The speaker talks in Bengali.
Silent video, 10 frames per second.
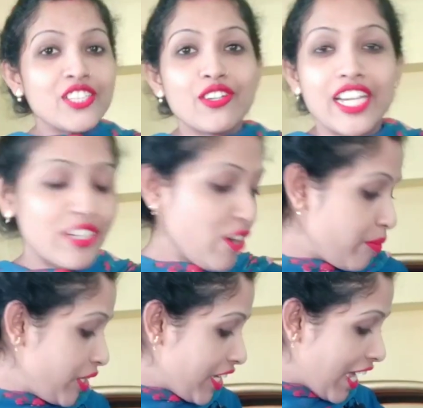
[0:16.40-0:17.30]
তো এগুলো
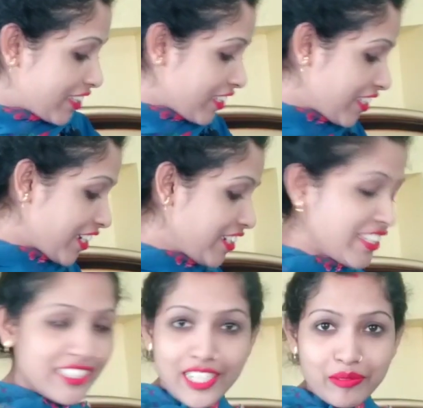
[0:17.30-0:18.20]
আমি খ্যাতান থেকে
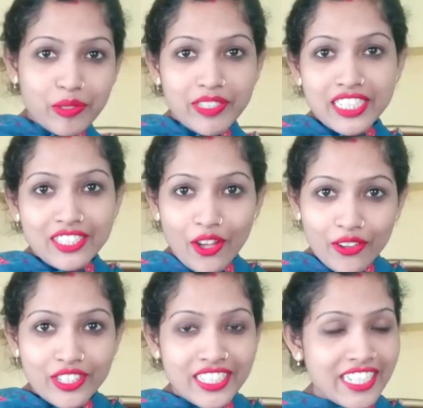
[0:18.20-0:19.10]
নিয়েছিলাম তোমাদেরকে
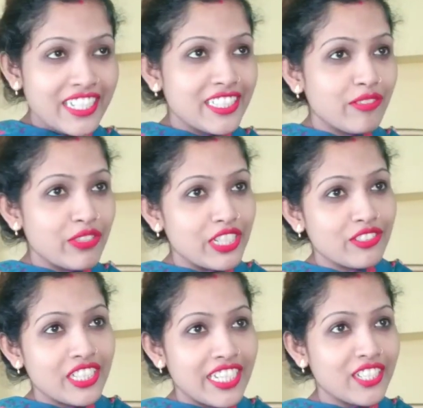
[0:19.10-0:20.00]
তখনই দেখিয়েছিলাম
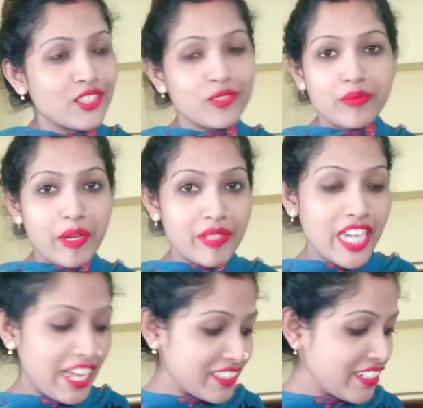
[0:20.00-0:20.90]
ভিডিওতে দেখেছো তোমরা আমি
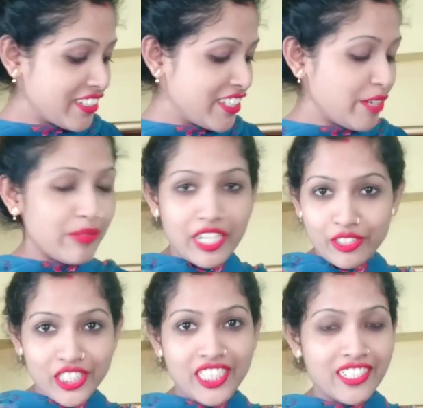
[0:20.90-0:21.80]
খ্যাতানে গিয়ে
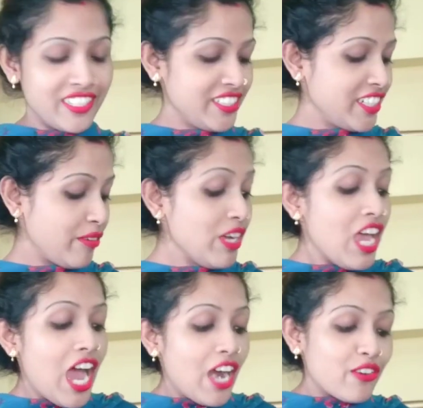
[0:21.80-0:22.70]
বেনারসিটা নিয়েছিলাম
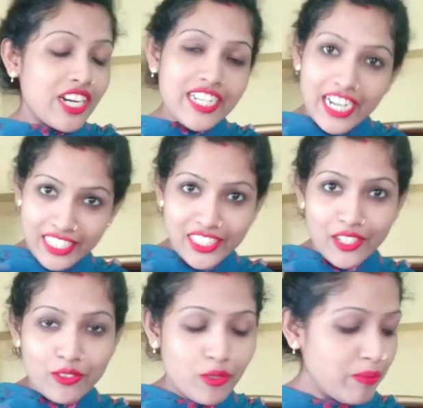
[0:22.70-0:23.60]
আর ওখানে
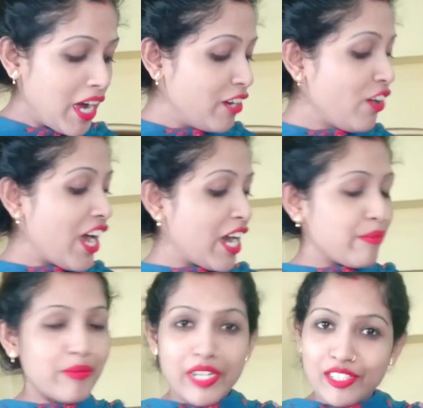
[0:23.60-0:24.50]
কালেকশানও খুব ভালো আর
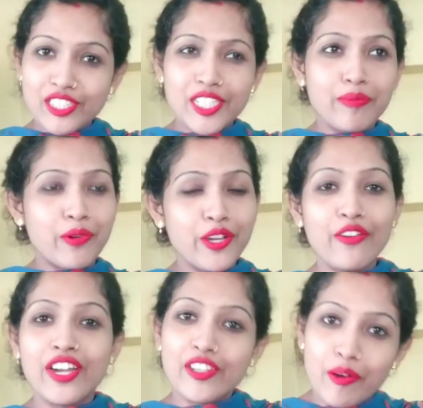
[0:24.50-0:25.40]
আমি বেনারসিটা পরেও
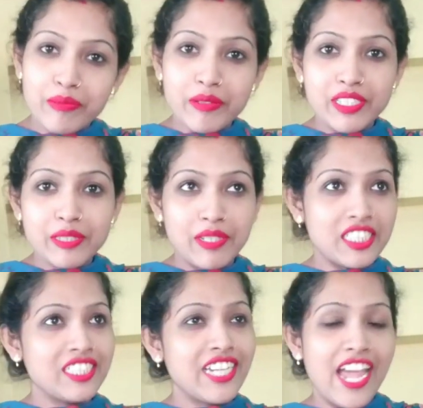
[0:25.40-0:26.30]
অনেক কমপ্লিমেন্টস
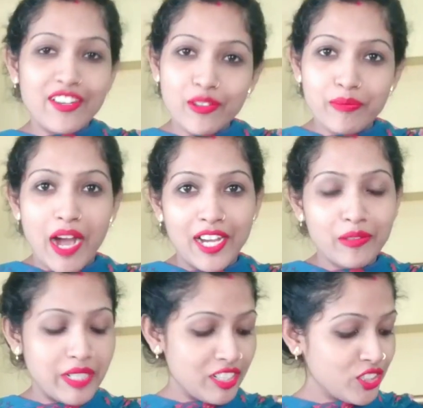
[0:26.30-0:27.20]
পেয়েছি যে হ্যাঁ খুব ভালো
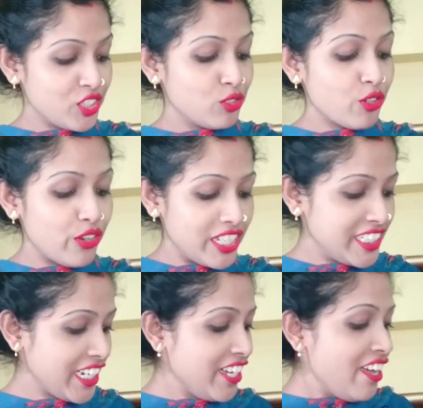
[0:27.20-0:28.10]
বেনারসি দুটো হয়েছে